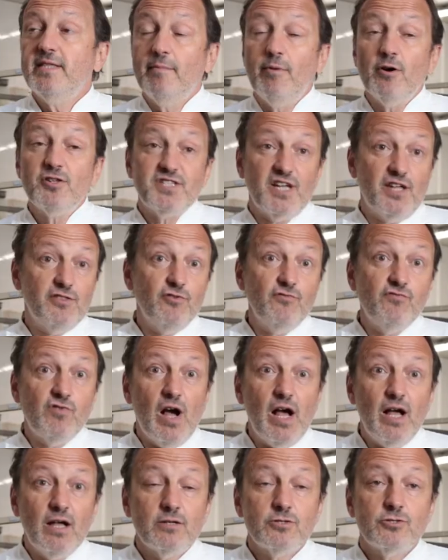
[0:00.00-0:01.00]
D'abord, c'est un
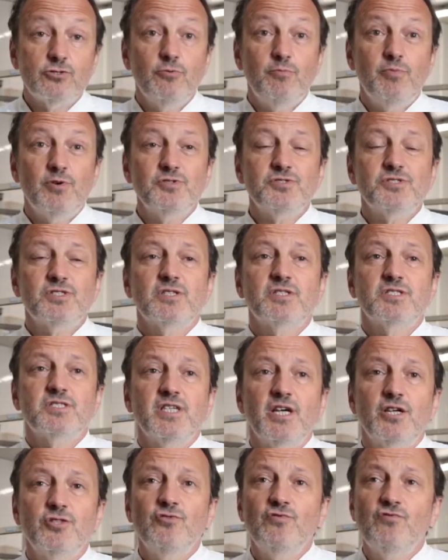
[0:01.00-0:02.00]
devoir, je pense.
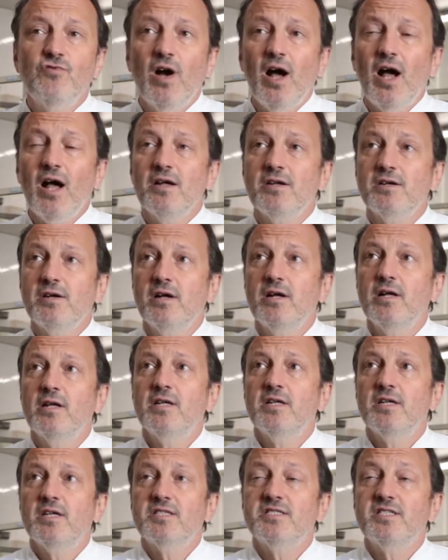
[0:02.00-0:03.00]
C'est un devoir.
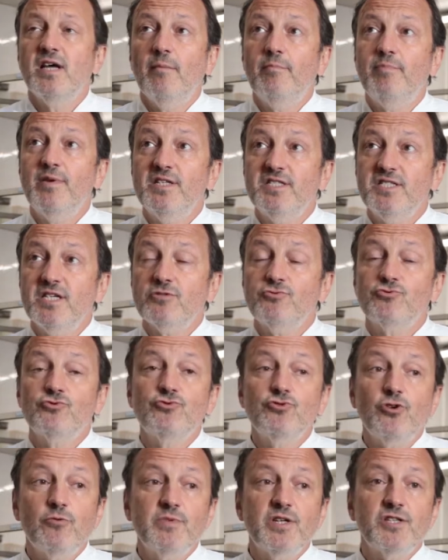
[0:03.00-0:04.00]
C'est un plaisir
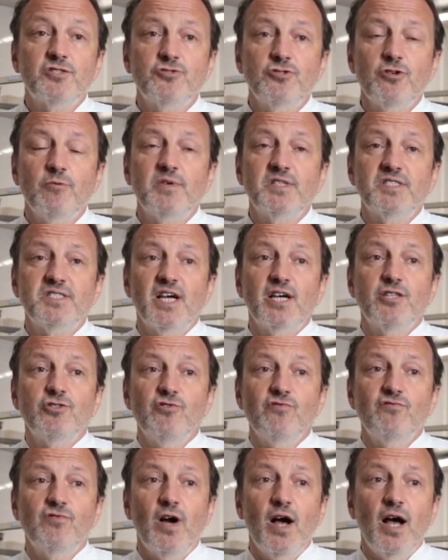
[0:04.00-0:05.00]
toujours, bien sûr, mais c'est un
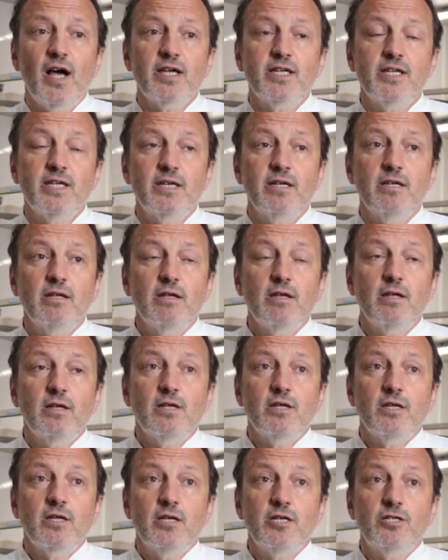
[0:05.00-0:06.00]
devoir. Et,
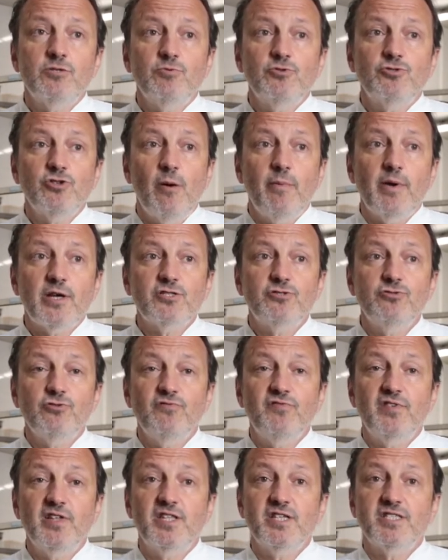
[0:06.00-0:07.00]
je me suis aperçu
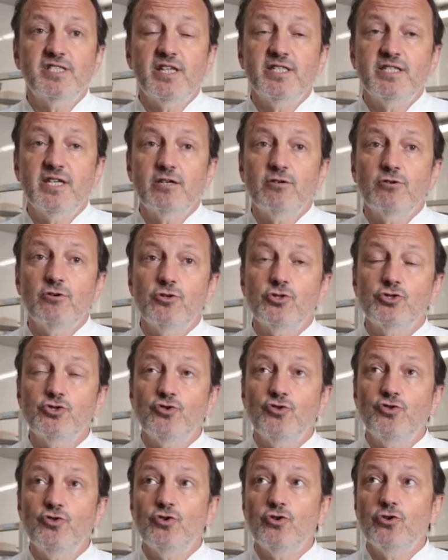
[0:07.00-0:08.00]
au fil des années que
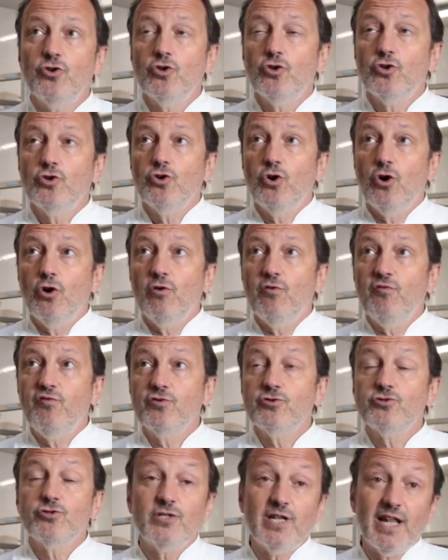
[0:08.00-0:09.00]
je, en
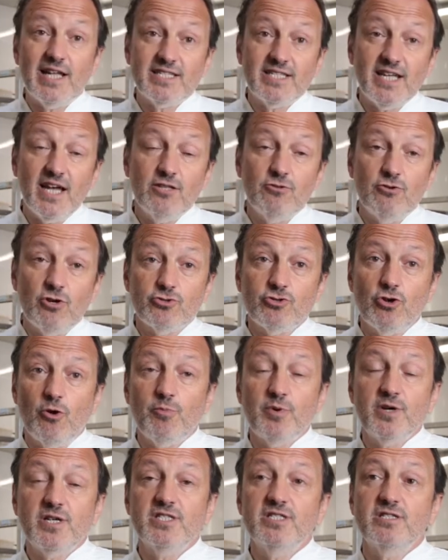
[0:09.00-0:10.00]
fonction de la taille de
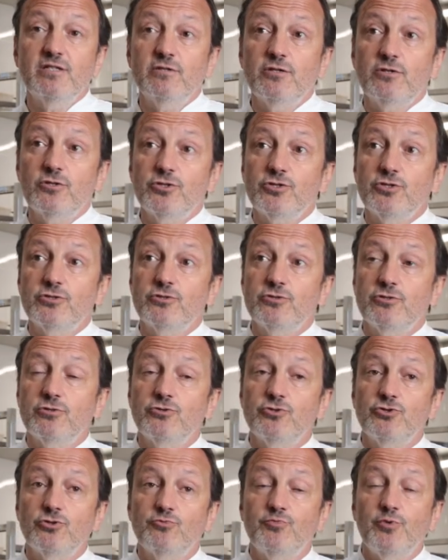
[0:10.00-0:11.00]
l'entreprise,
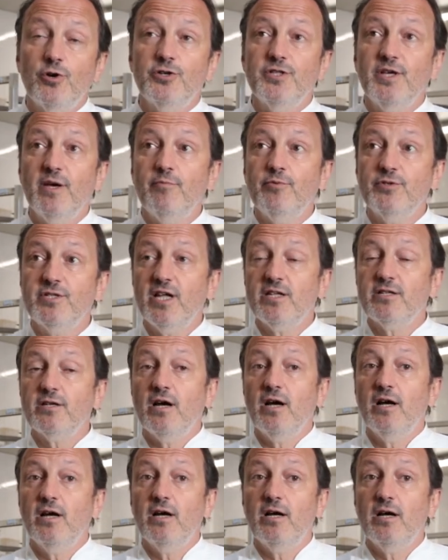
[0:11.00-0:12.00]
euh, je, prenais
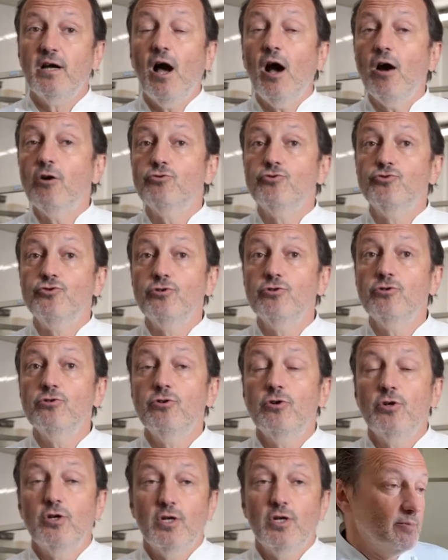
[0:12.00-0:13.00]
peut-être un, ou
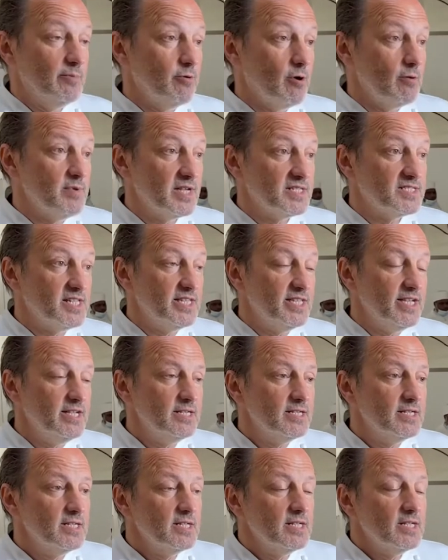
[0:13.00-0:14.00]
deux les premières
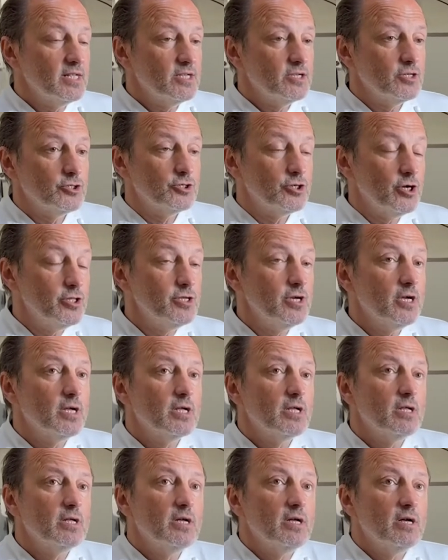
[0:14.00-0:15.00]
années, jeunes.
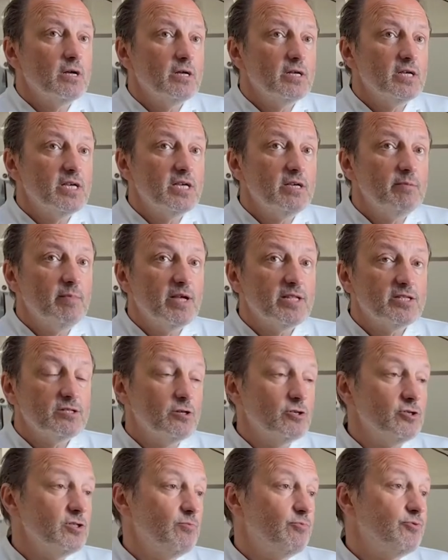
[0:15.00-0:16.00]
Et
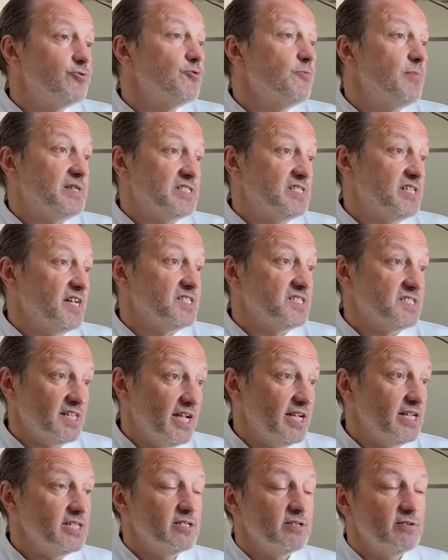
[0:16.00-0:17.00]
maintenant, on est plutôt passé à
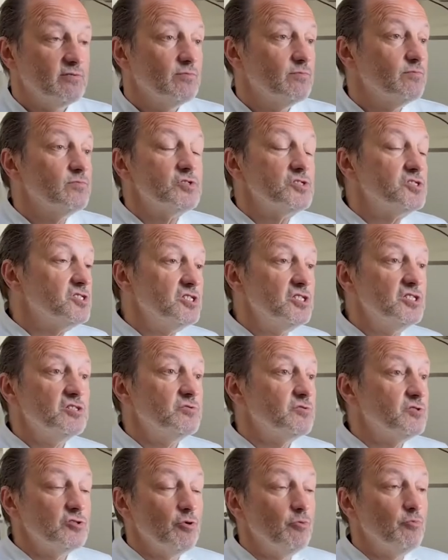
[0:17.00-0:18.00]
5,
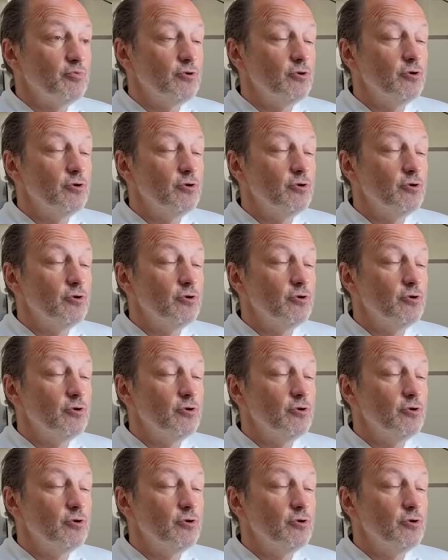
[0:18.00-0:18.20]
6 si on